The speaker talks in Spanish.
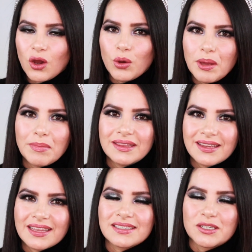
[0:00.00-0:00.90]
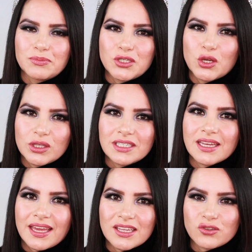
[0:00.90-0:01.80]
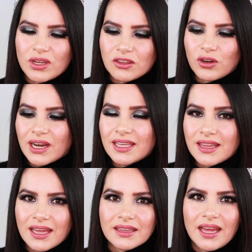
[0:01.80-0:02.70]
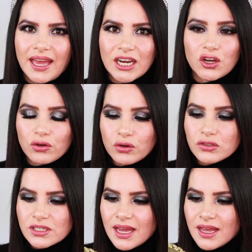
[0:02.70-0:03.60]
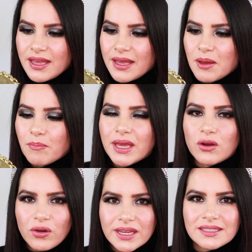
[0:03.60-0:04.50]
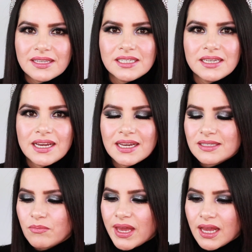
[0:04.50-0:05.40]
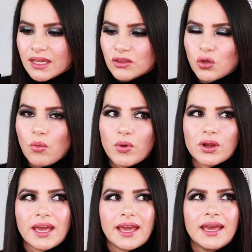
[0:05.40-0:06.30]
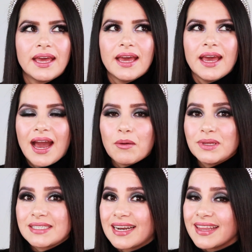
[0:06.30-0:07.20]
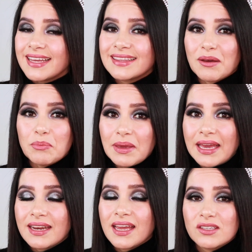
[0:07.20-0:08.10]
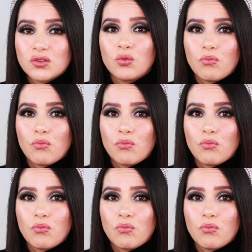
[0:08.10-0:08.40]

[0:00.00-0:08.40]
Obviamente en la descripción dice que es una tonalidad en rosa, pero este, chicas, me encantó porque a pesar de que también es